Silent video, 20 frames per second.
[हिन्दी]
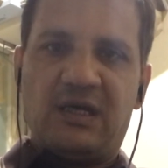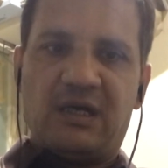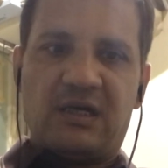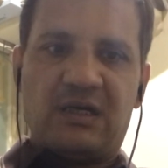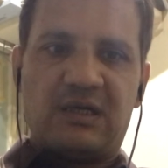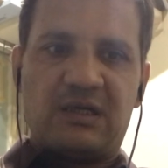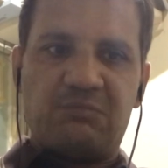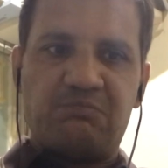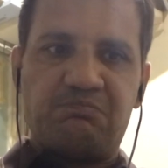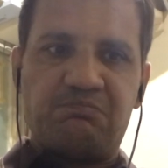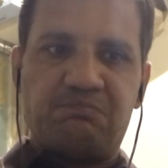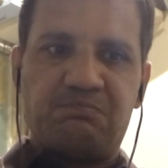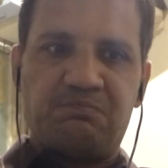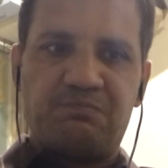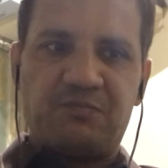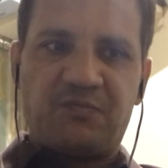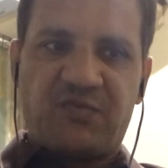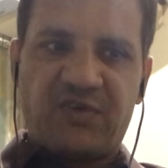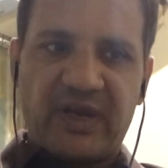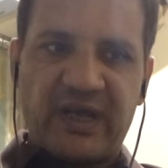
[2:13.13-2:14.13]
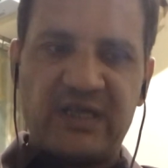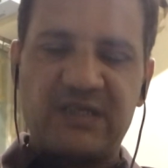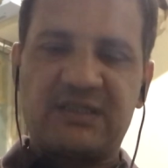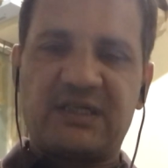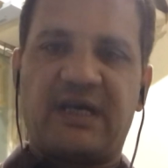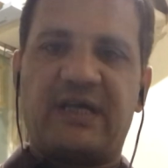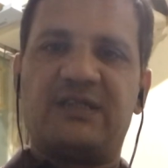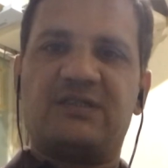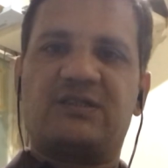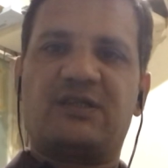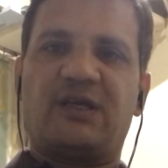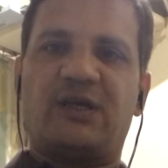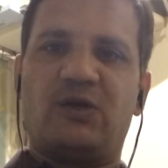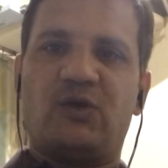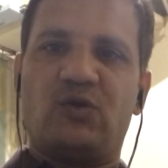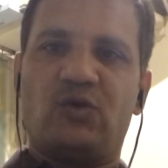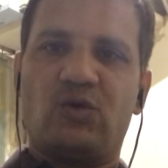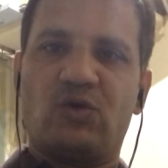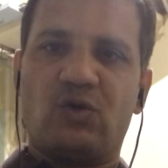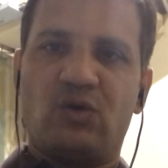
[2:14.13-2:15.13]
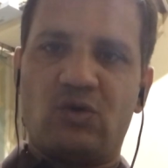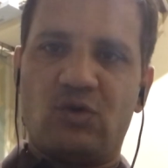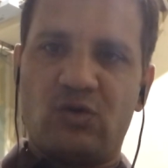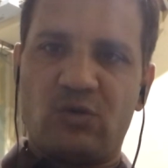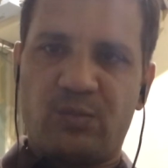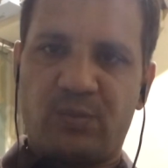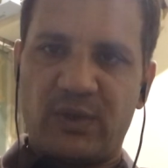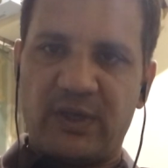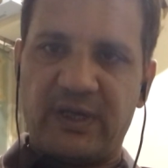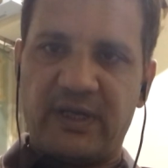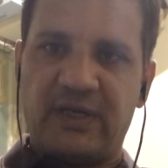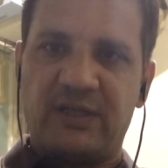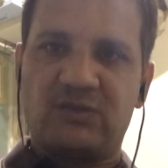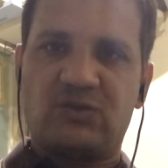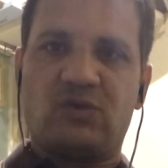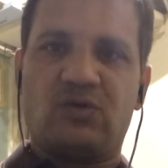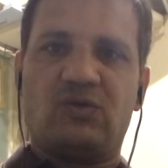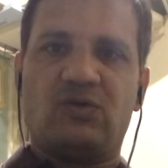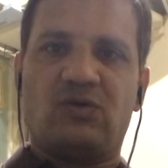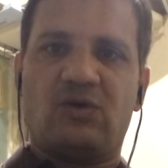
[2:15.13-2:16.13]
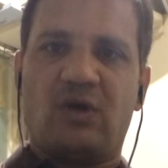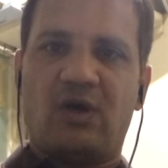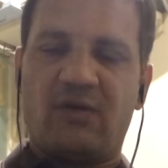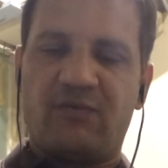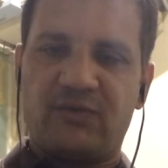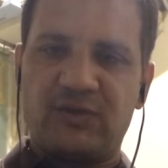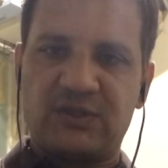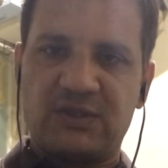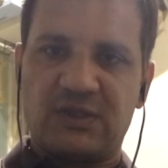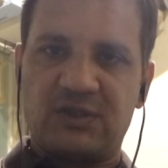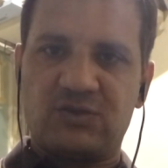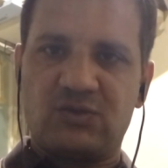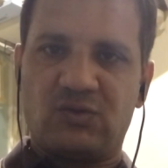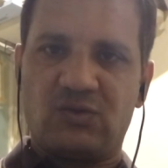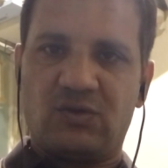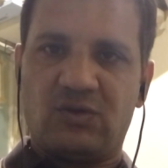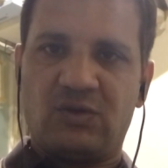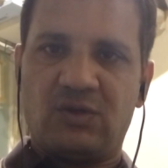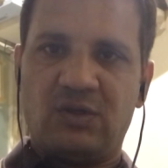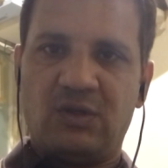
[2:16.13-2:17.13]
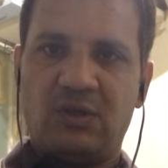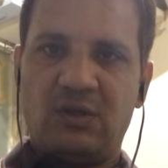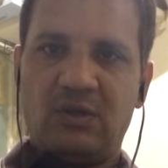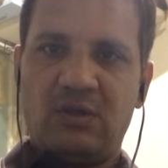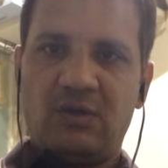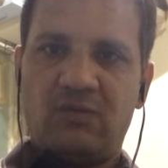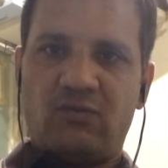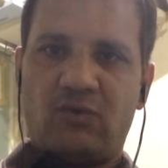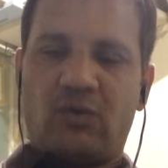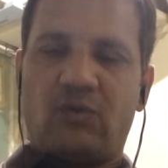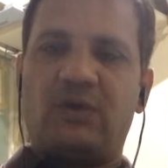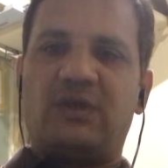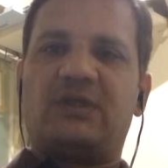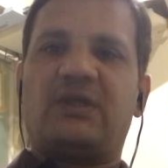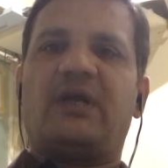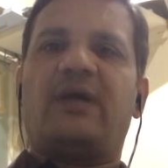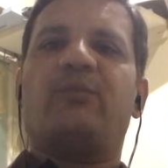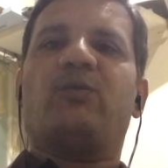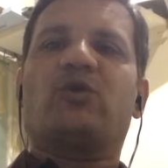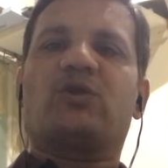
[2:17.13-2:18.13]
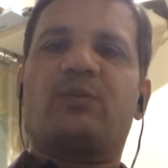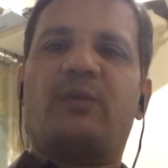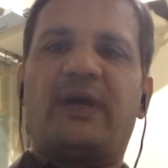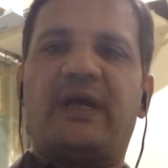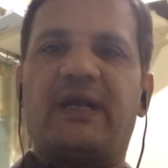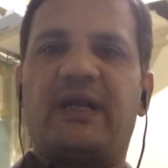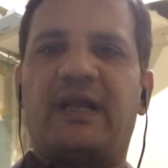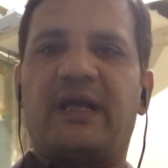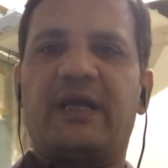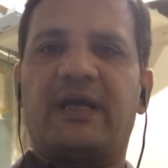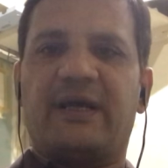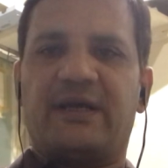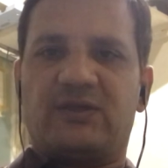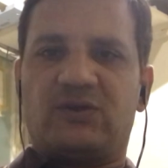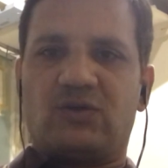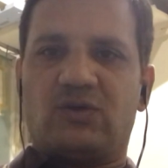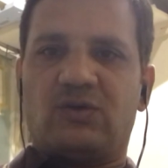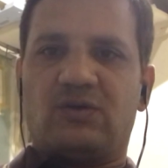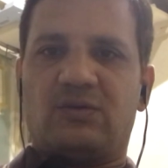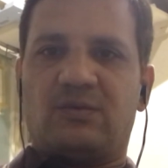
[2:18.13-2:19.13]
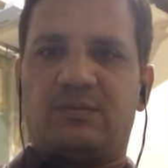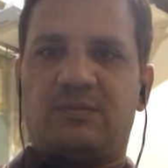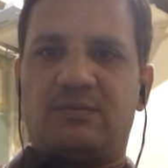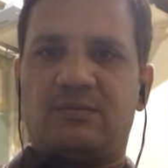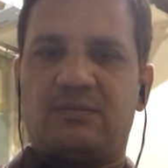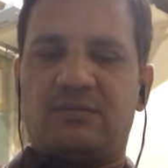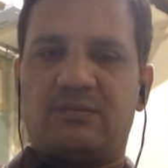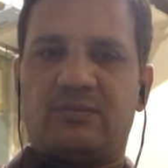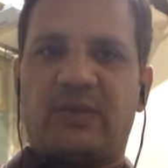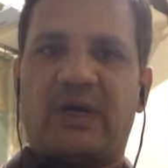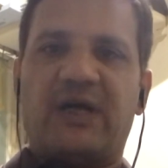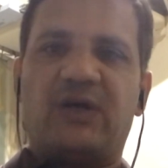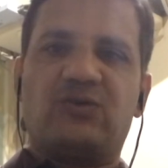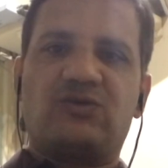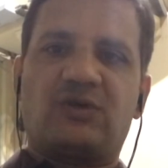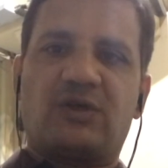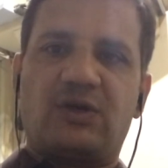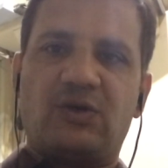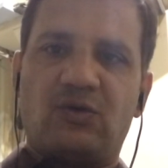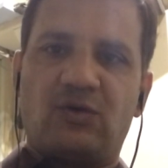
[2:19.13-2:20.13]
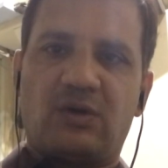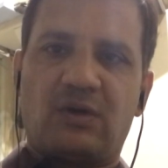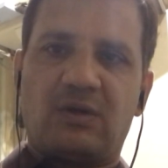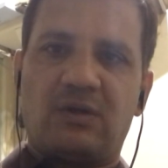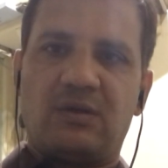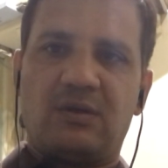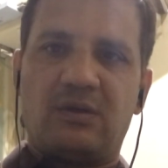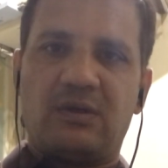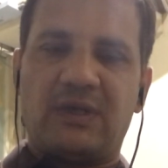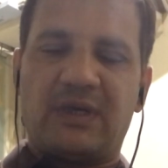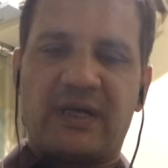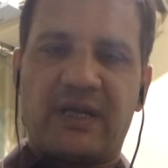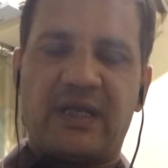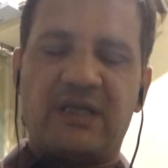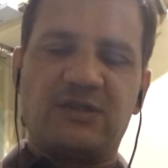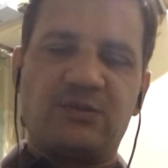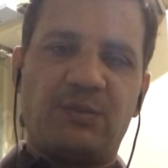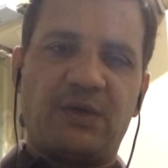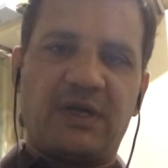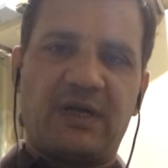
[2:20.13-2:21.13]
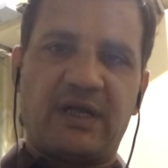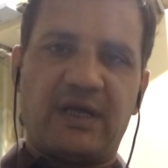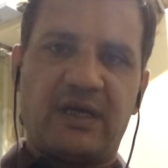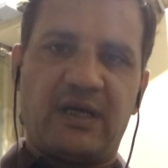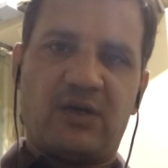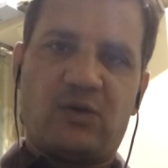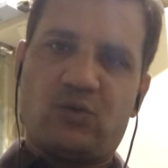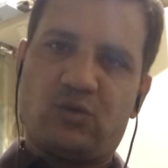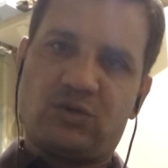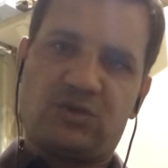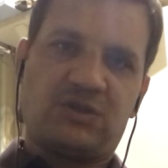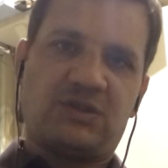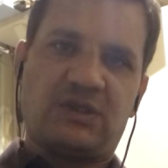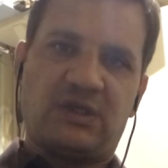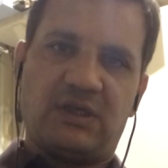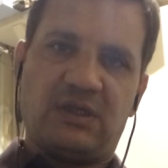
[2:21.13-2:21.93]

अब फ्रेंचाइज के लोग हों प्लेयर्स हों ऑफिशल्स हों वो कोई इतने मुतमिन नहीं है जो बायो सिक्योर अरेंजमेंट है उससे